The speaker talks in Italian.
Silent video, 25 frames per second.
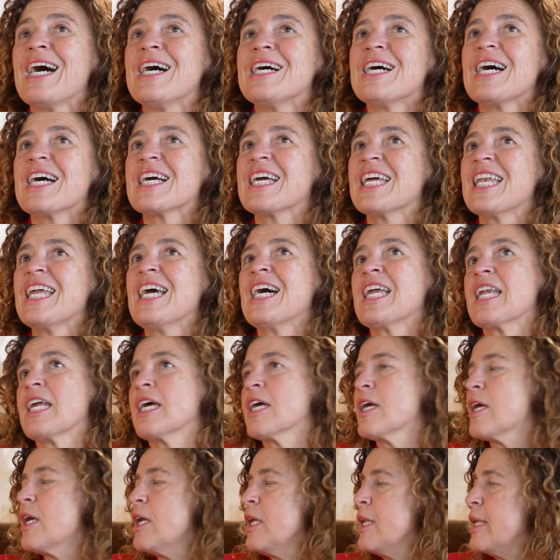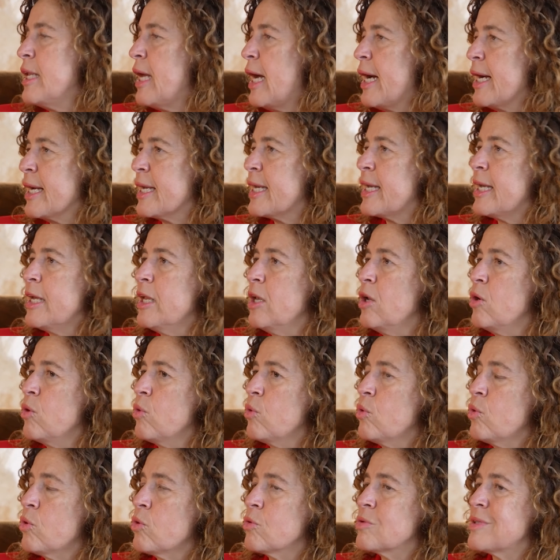a creare anche, anche, in
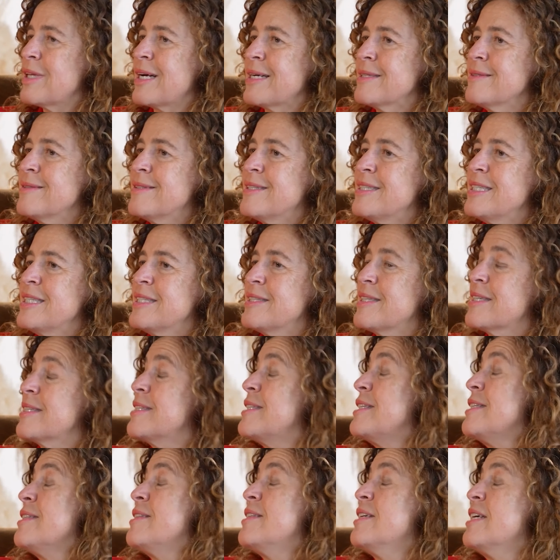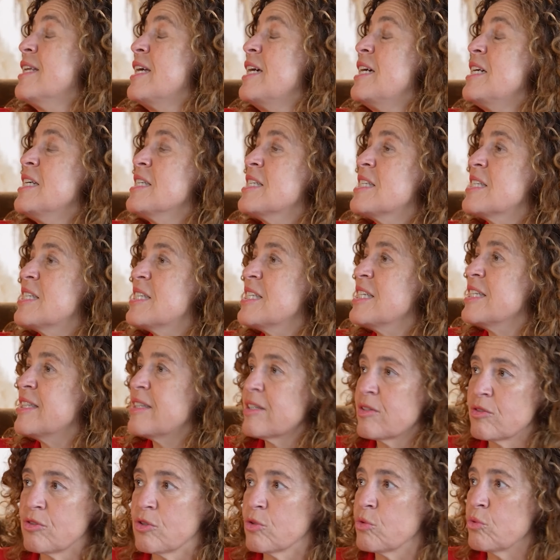loro tanti, tanti interessi,
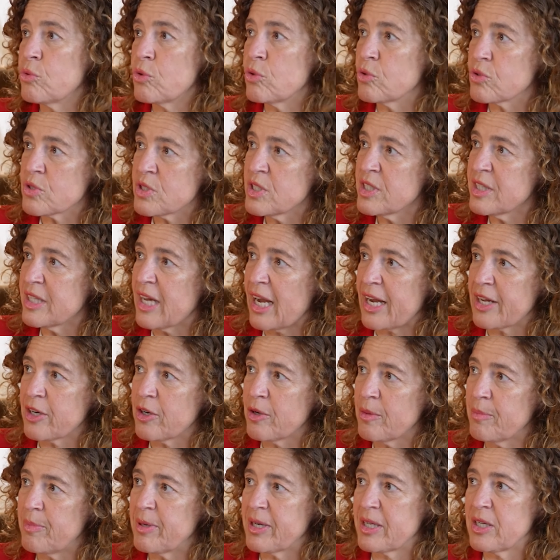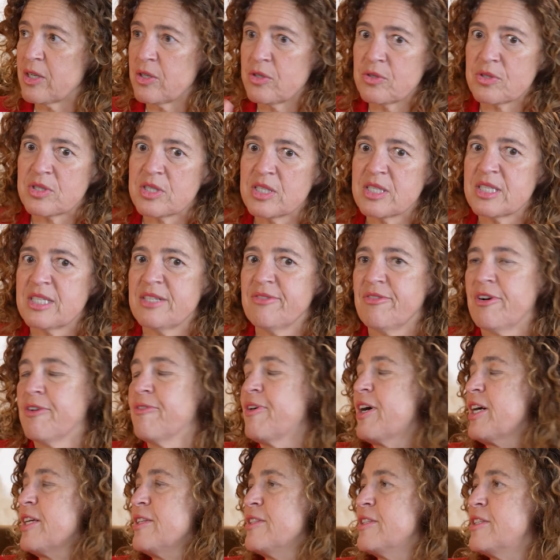tante curiosità, no? perché così si va
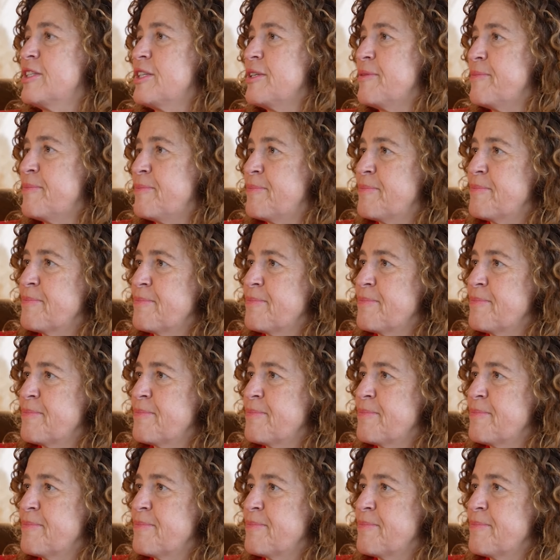avanti.